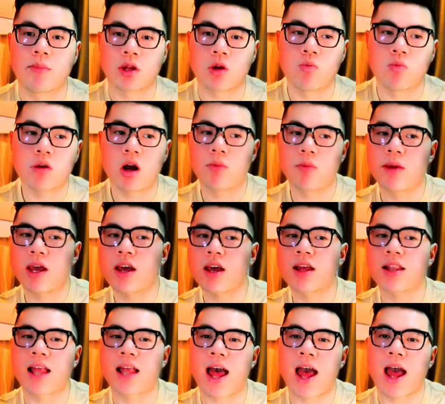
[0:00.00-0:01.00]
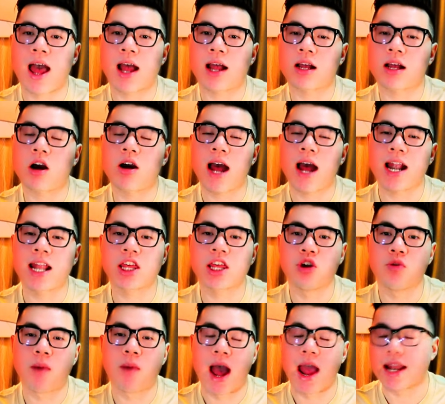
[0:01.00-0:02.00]
và mình cũng còn biết á, là có khá là
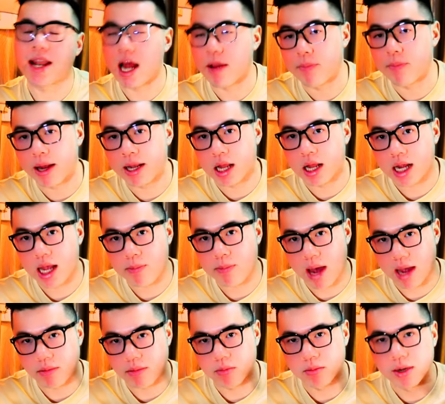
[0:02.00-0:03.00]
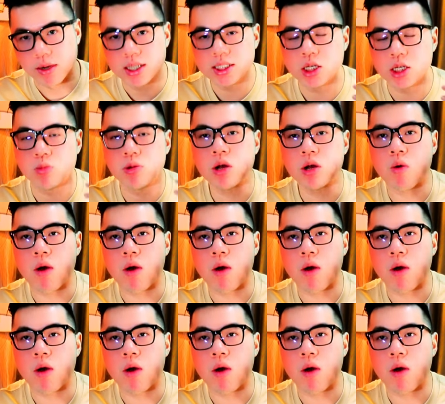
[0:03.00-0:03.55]
nhiều bạn đặc biệt là các bạn mà mới sử dụng nước